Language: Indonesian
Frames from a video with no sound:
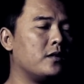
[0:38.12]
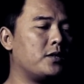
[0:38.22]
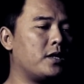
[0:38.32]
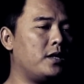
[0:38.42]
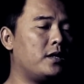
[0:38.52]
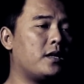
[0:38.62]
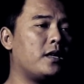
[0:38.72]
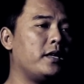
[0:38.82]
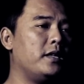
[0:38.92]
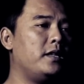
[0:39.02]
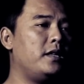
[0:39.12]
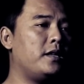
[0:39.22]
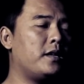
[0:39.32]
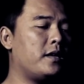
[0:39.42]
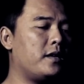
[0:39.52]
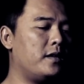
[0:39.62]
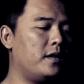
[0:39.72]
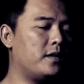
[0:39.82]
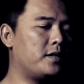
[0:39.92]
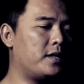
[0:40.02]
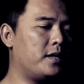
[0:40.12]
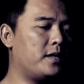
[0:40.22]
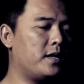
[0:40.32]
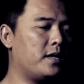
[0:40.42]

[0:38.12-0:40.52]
Cerita kali ini adalah cerita